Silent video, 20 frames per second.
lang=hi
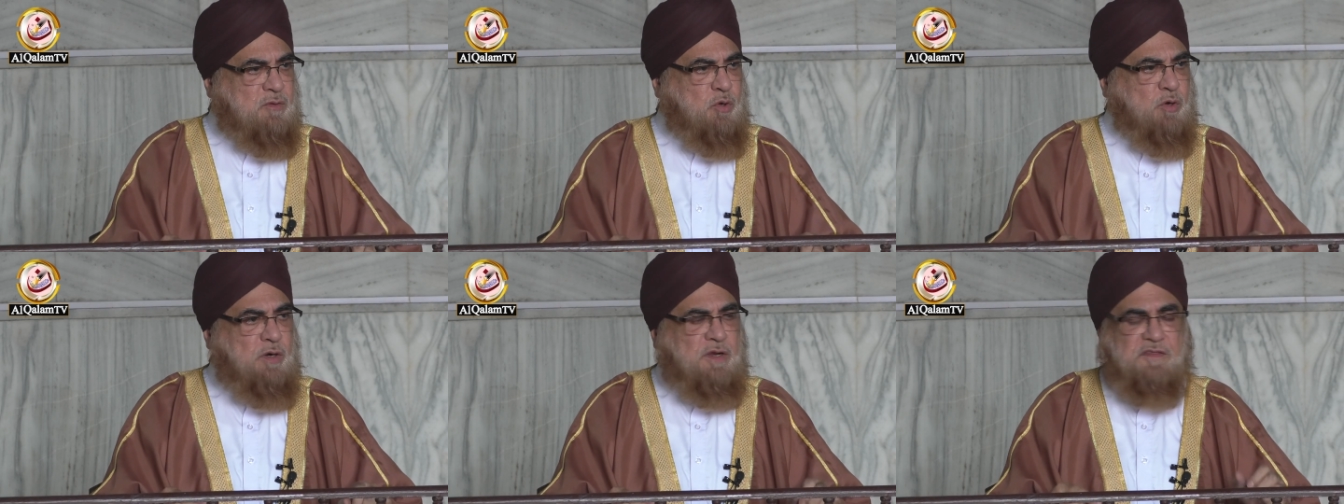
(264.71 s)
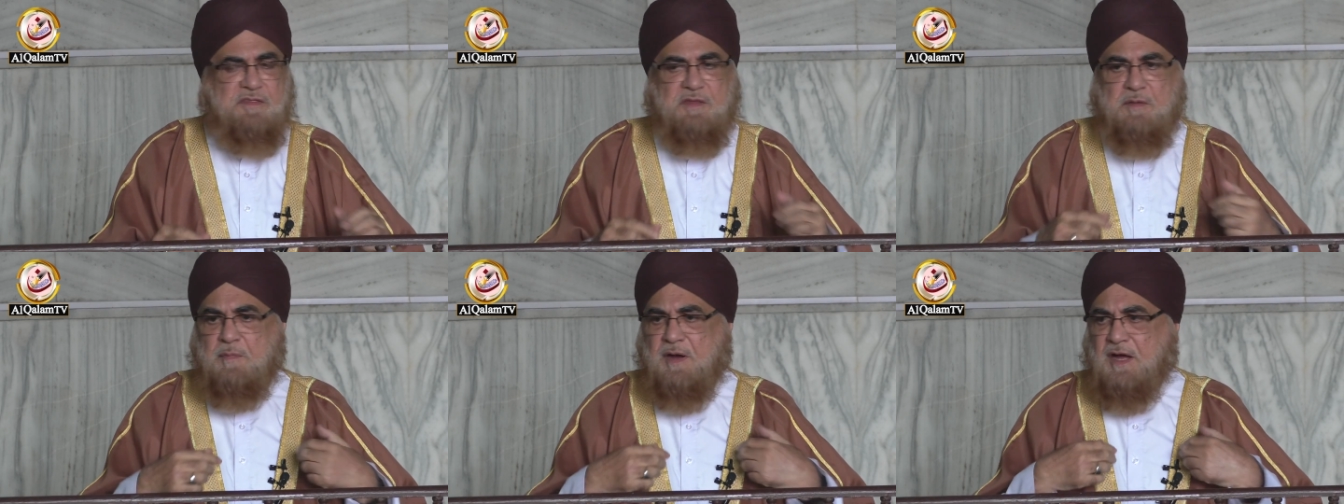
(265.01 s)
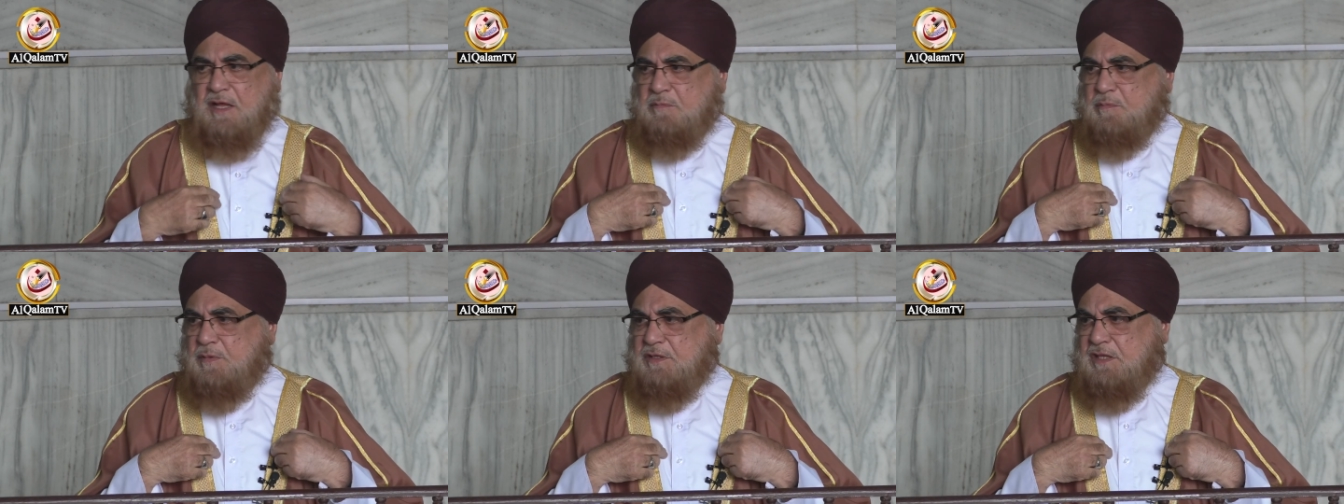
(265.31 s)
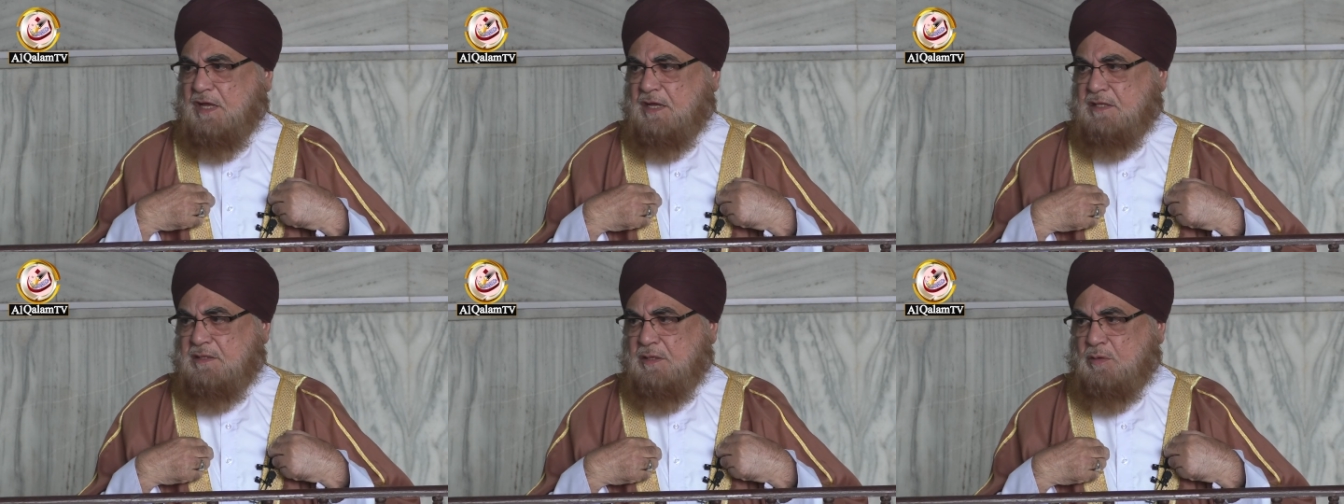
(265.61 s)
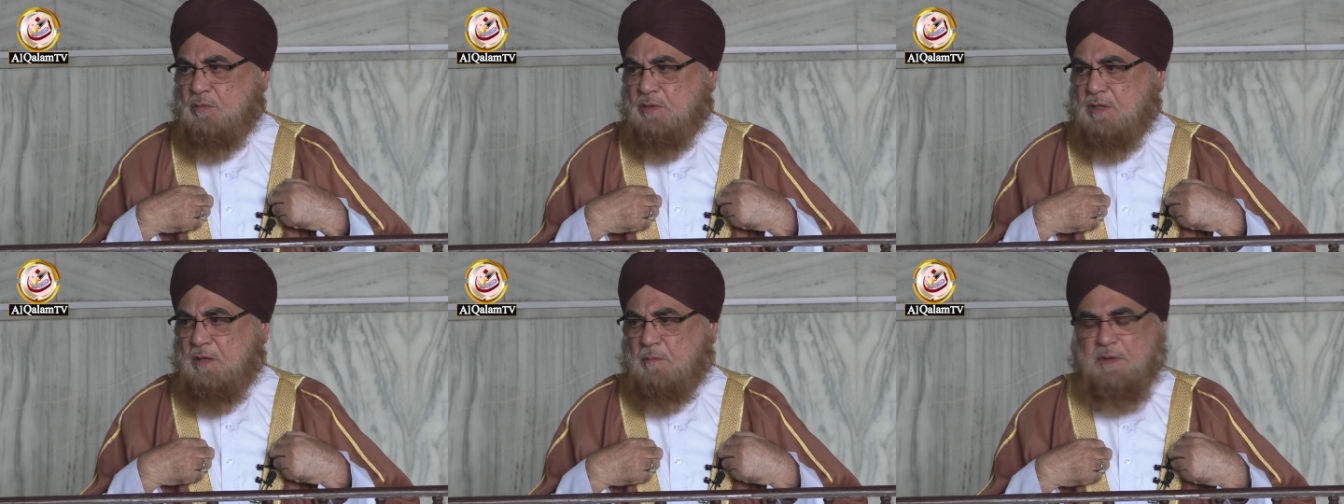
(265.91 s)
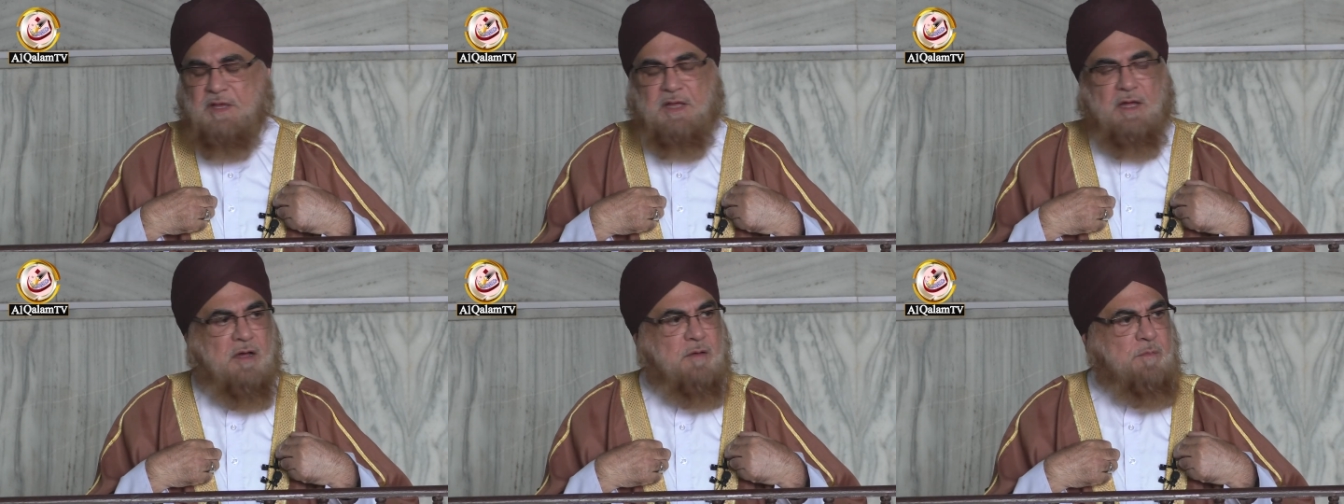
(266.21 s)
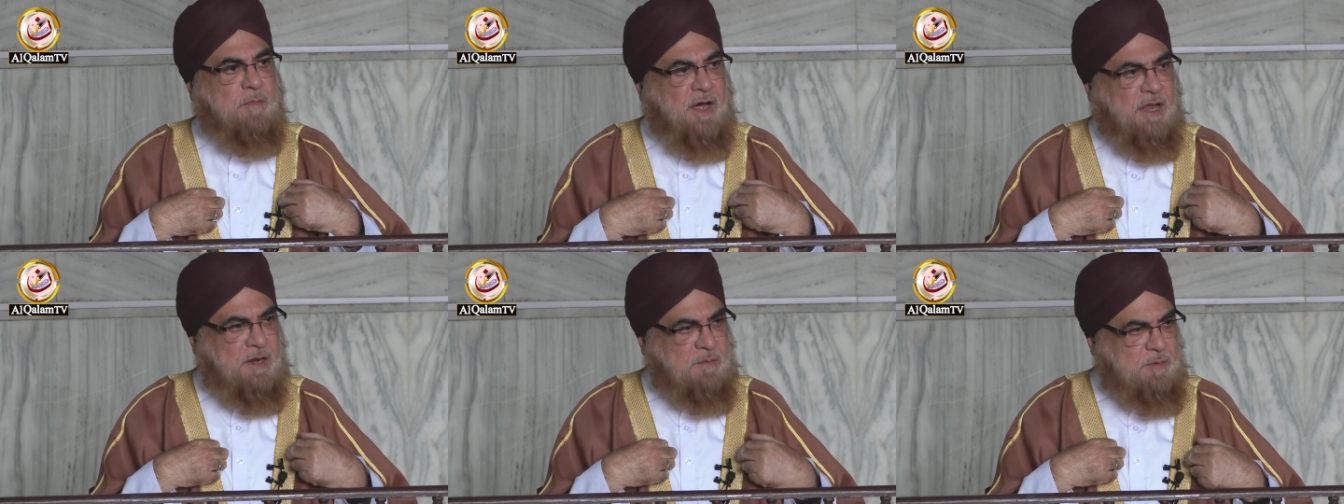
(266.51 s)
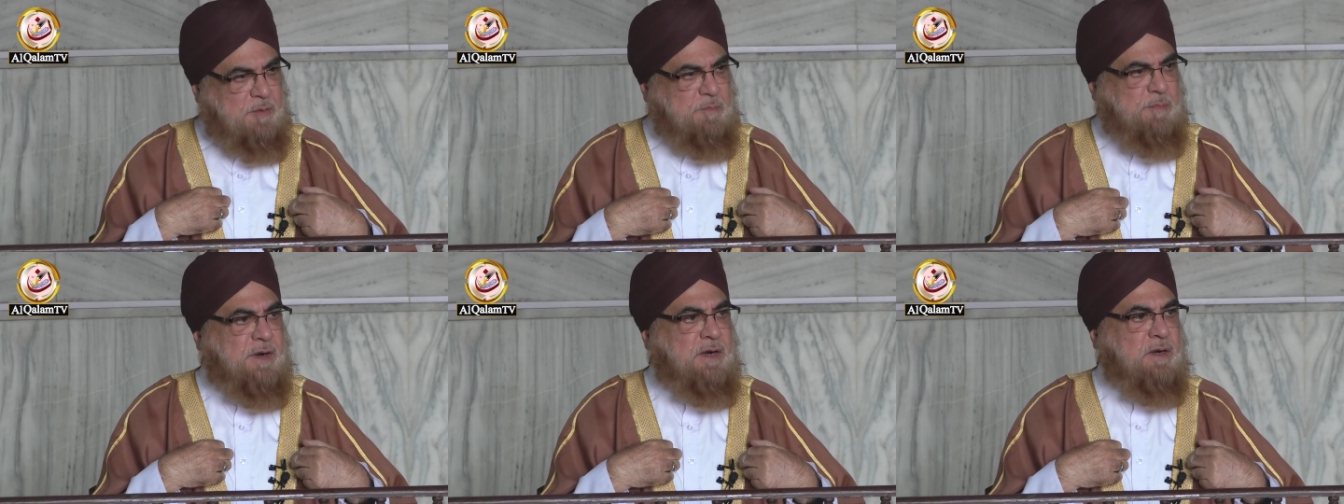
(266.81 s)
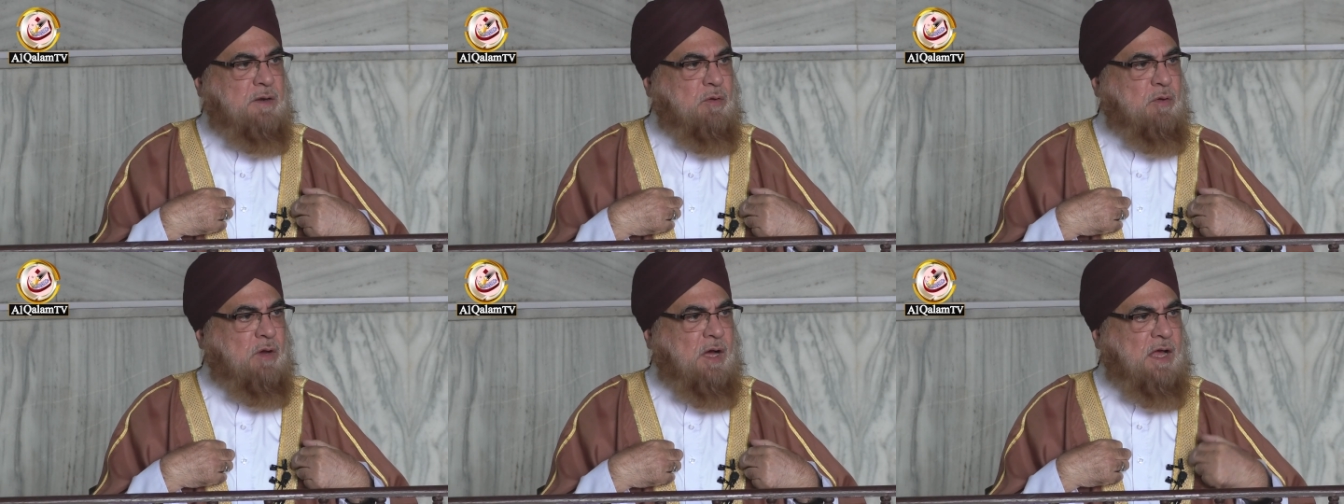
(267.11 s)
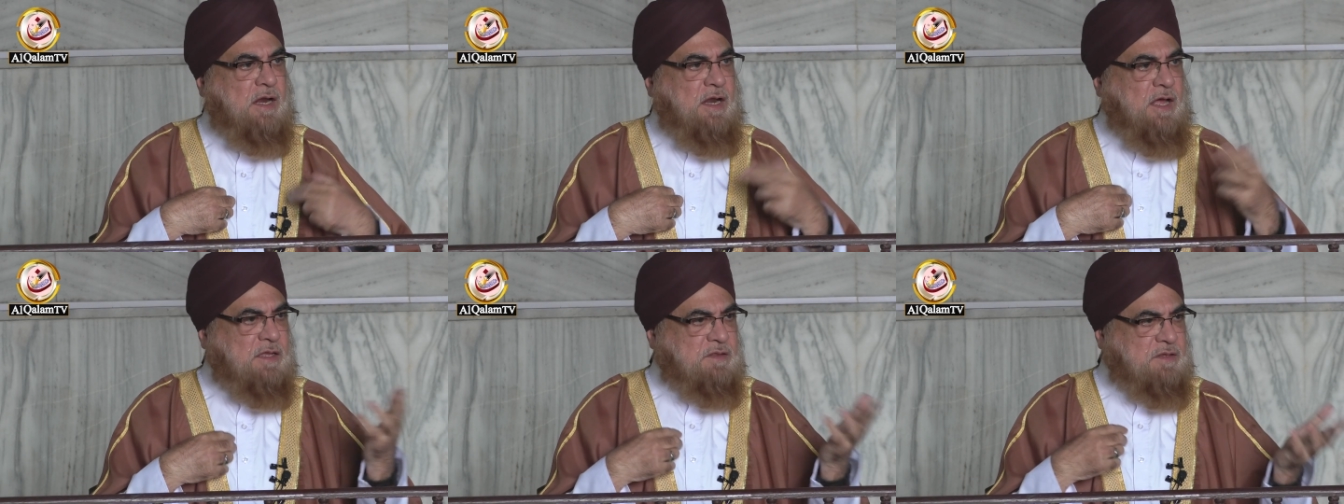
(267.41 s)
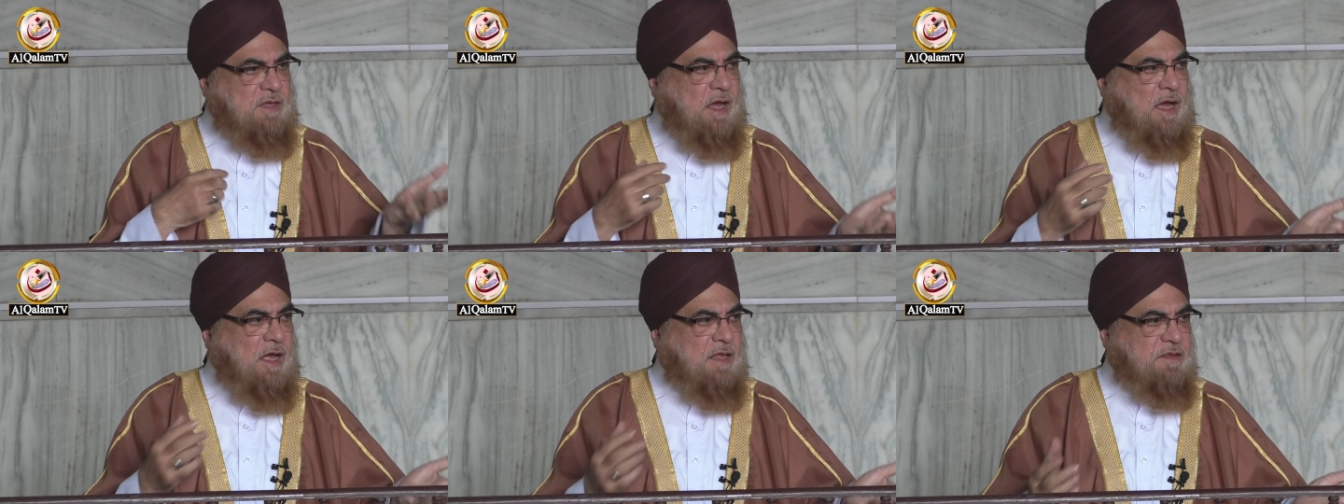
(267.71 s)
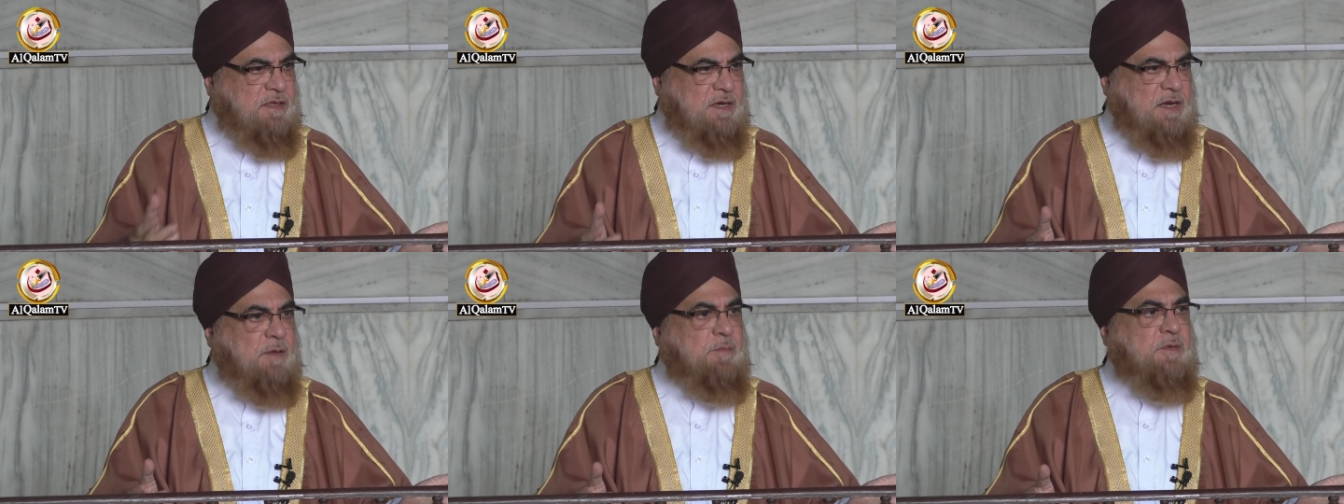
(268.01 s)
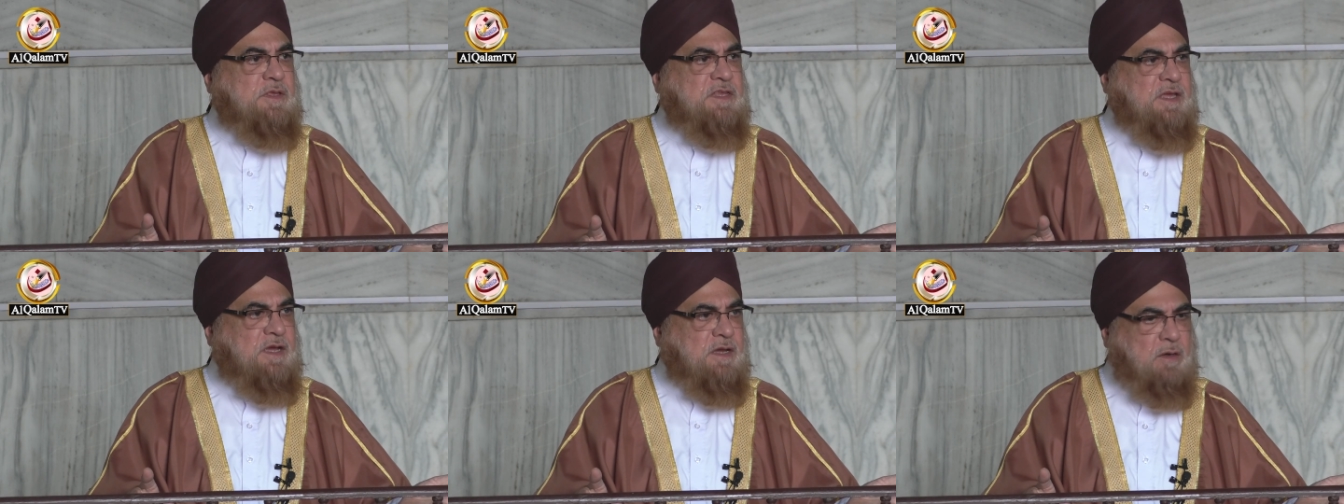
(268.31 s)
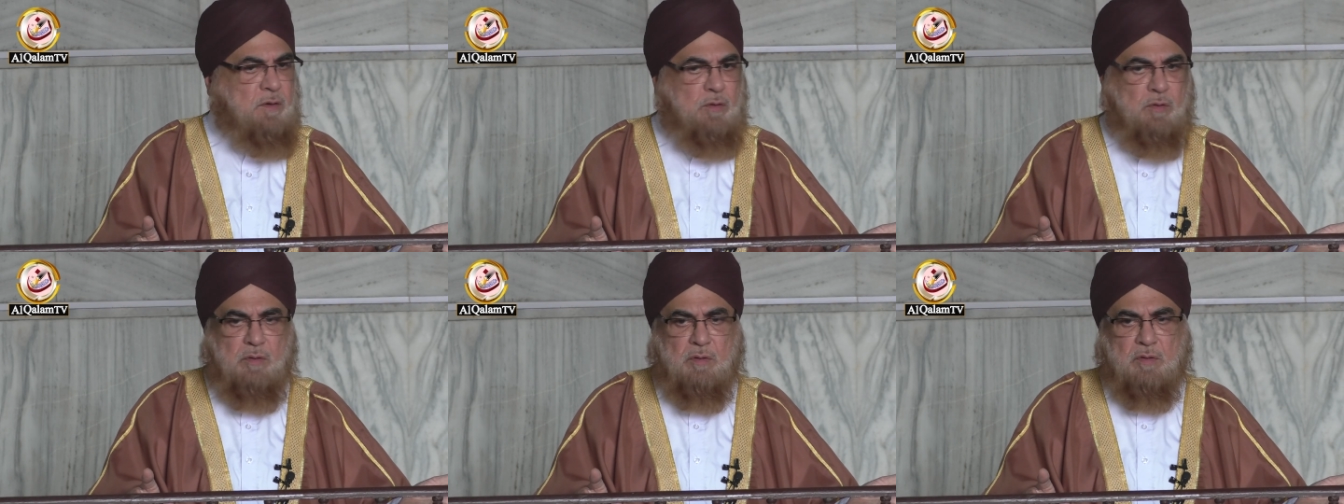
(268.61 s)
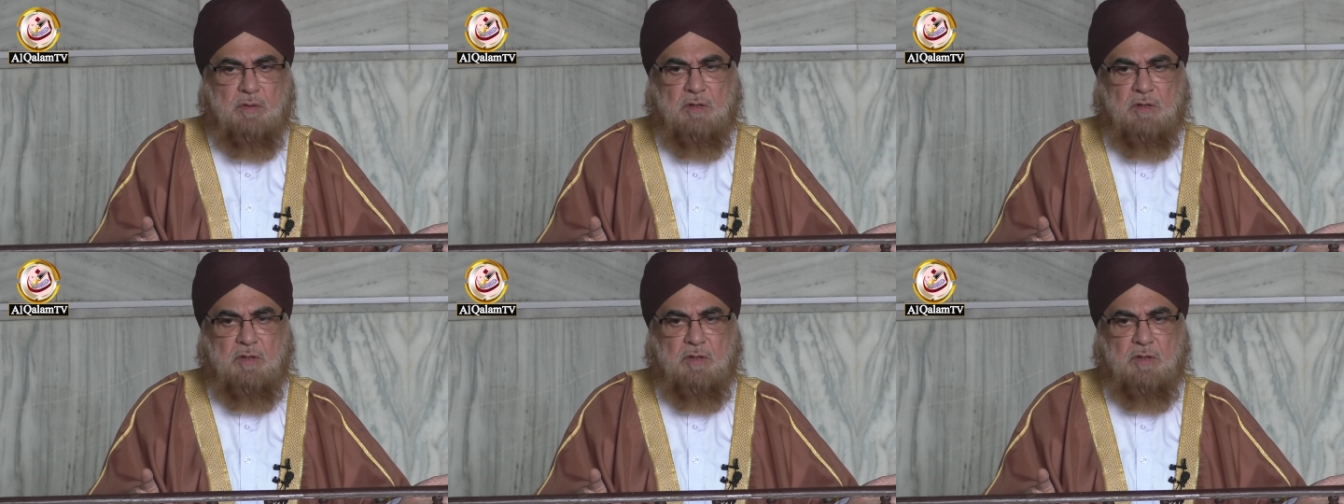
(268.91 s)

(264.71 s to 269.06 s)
थोड़ी सी बात बताता हूँ कि भाई अखबार भी पढ़ लो हालात हाजिरा भी देख लो